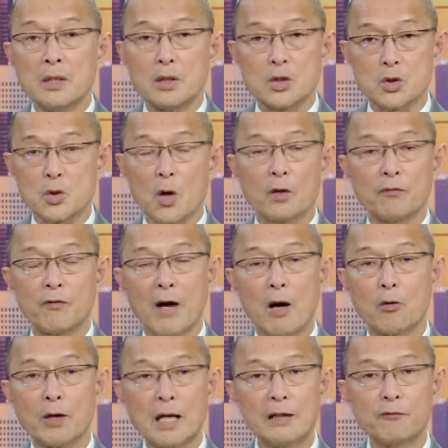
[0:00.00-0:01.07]
dọn
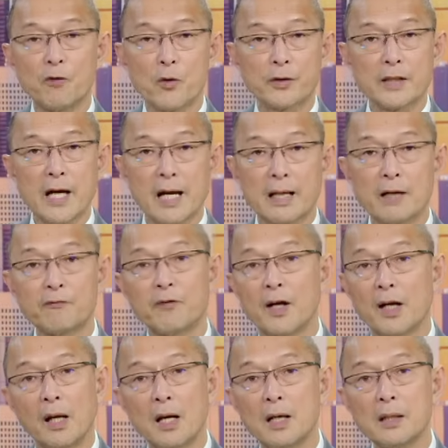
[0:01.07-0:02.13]
vào California đã
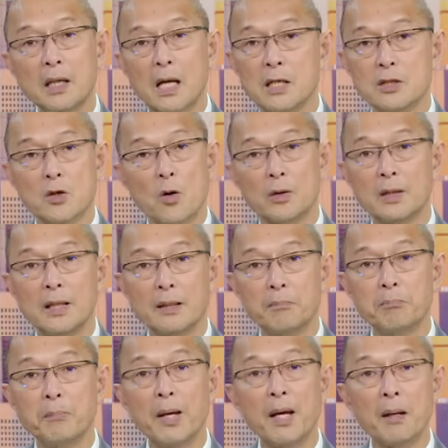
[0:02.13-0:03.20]
phần lớn là dọn
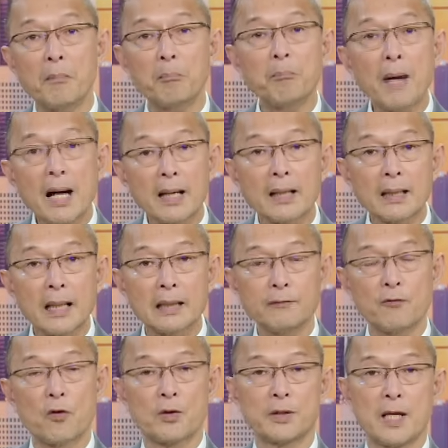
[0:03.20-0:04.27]
lên miền Bắc
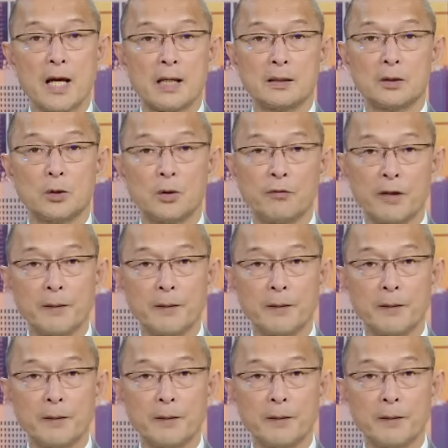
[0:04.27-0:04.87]
California thưa quý vị.